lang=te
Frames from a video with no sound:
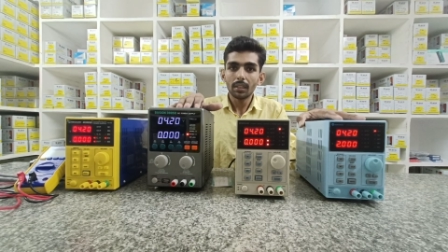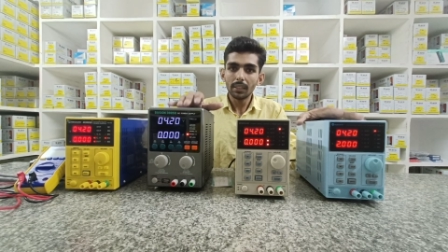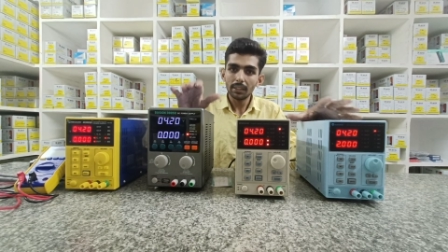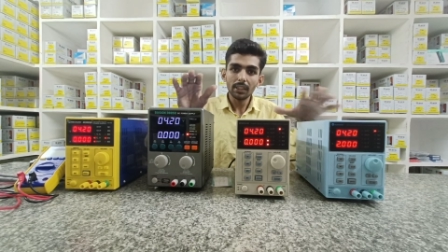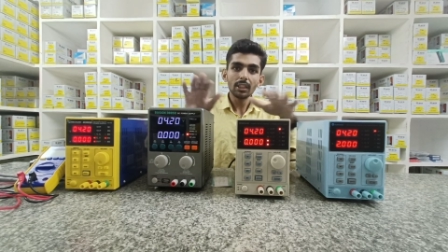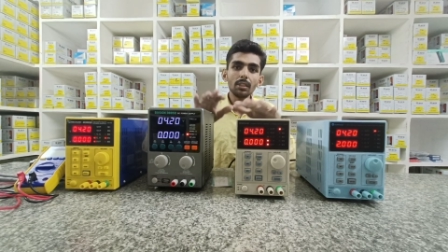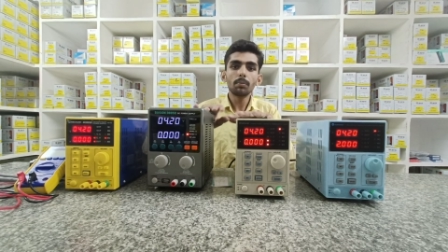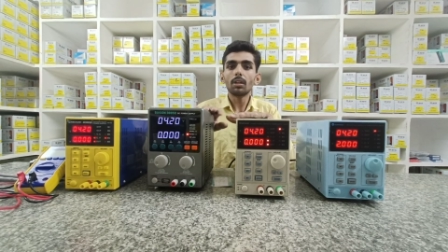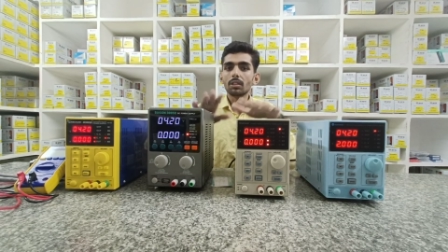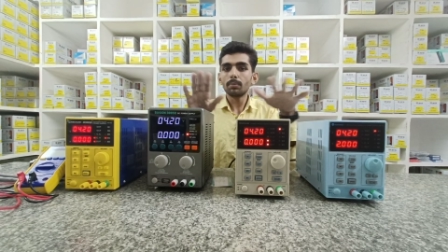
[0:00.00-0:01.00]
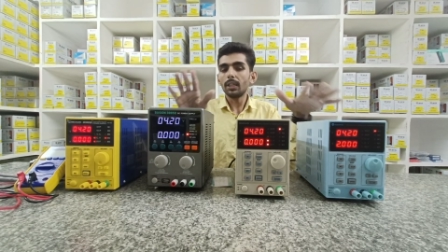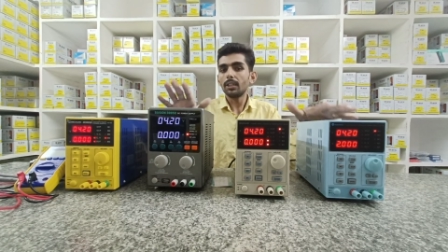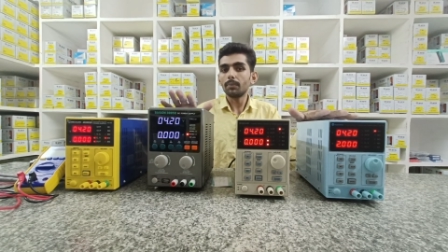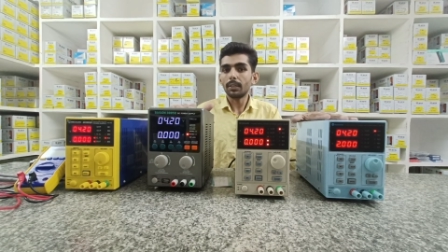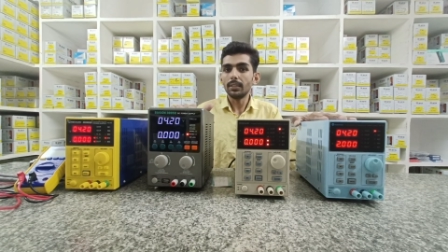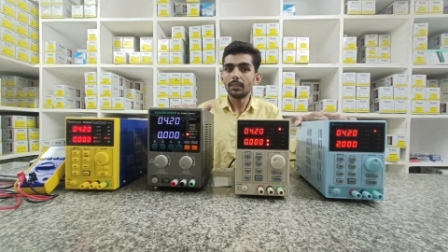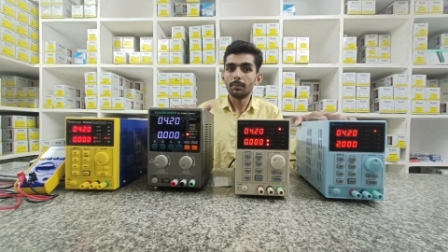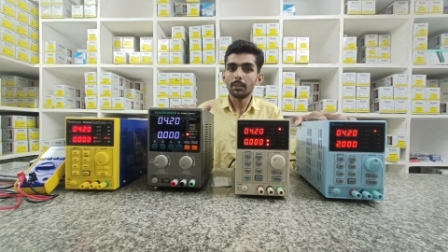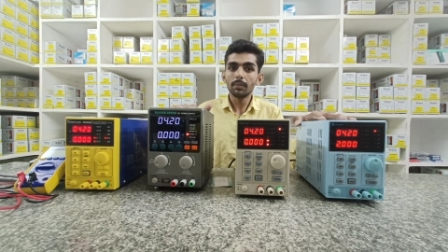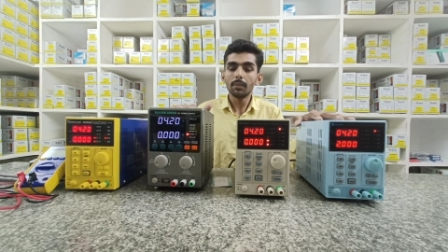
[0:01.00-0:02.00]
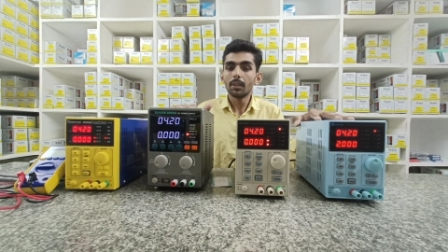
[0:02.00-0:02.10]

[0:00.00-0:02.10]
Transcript: ఈ డిసి పవర్ సప్లై అయితే ఫ్రెండ్స్ మీరు